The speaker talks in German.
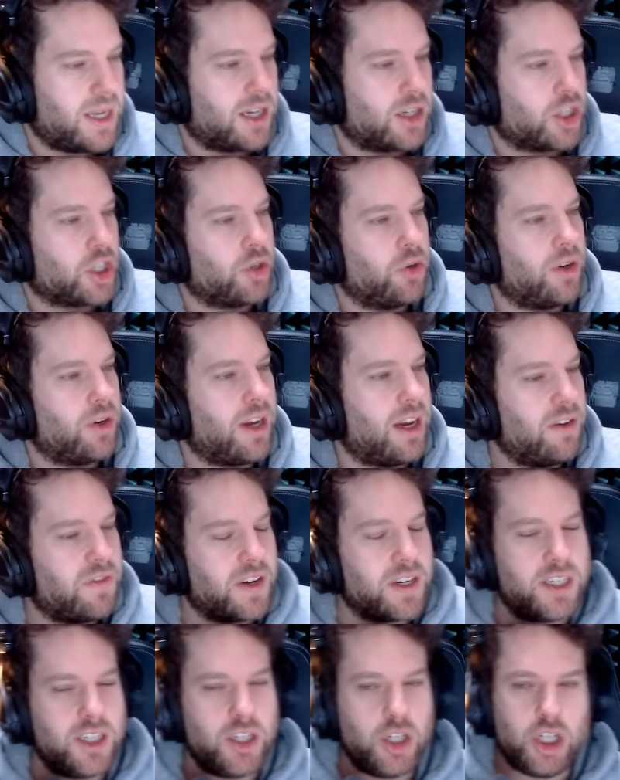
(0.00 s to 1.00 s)
mir da schön
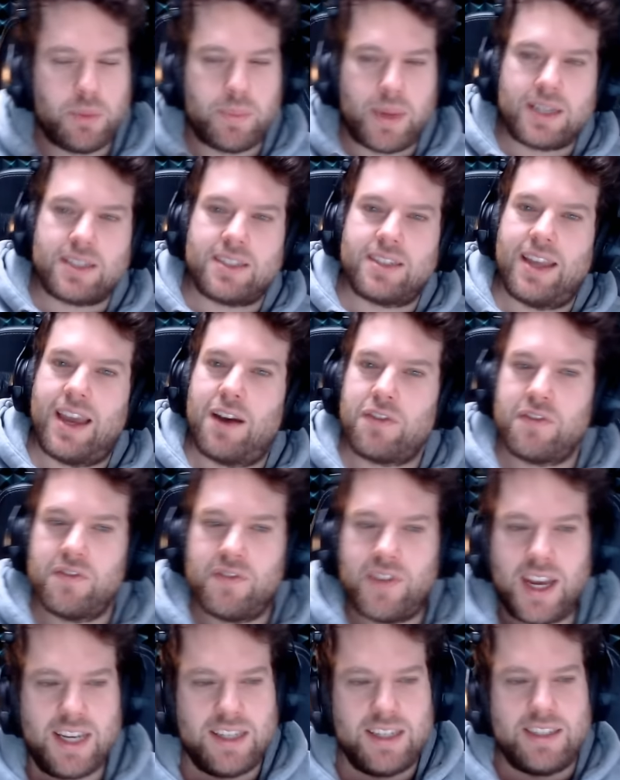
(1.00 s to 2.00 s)
einfach die
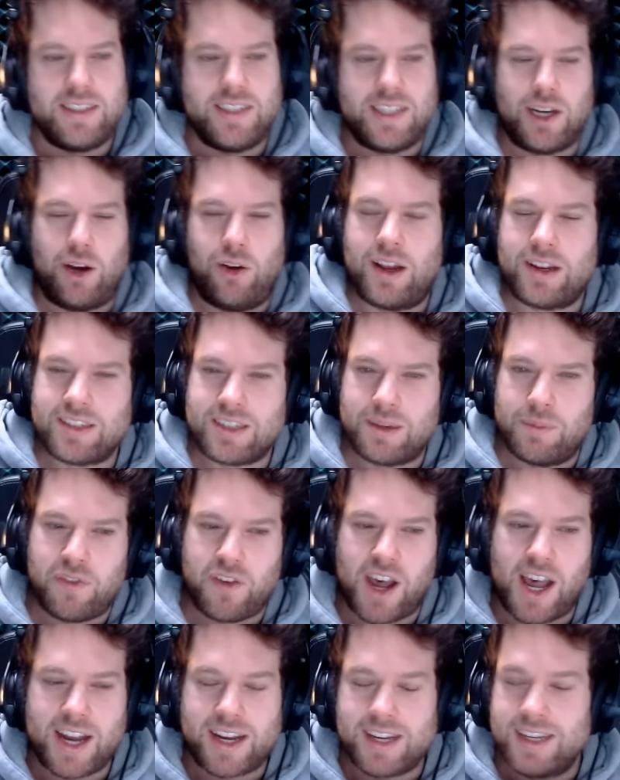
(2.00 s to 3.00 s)
Geschmacksnerven weg, die sich auch langsam
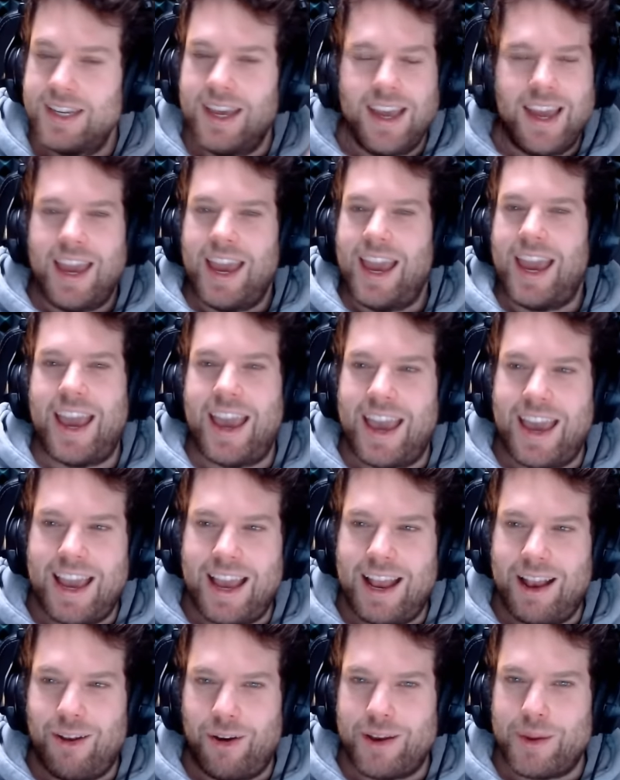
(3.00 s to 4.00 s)
fragen,
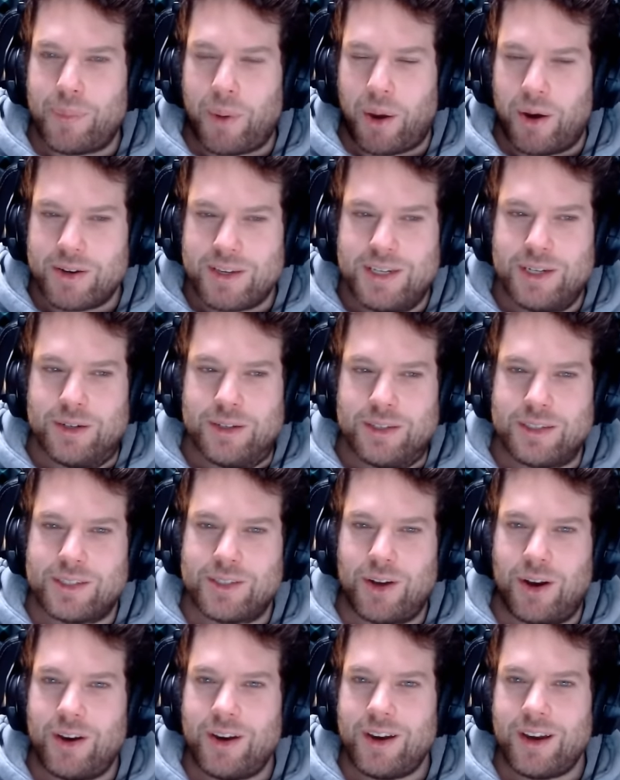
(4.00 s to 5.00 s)
äh, Leute, braucht ihr uns
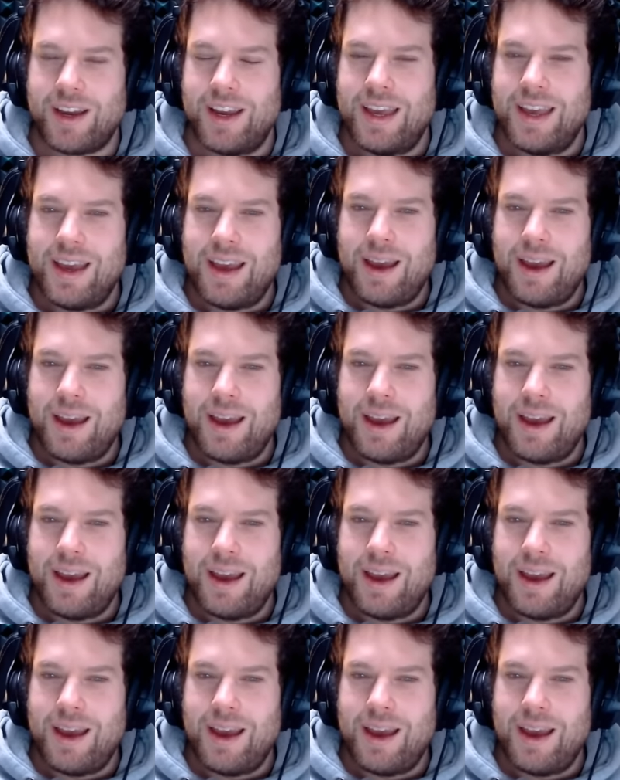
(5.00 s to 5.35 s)
noch?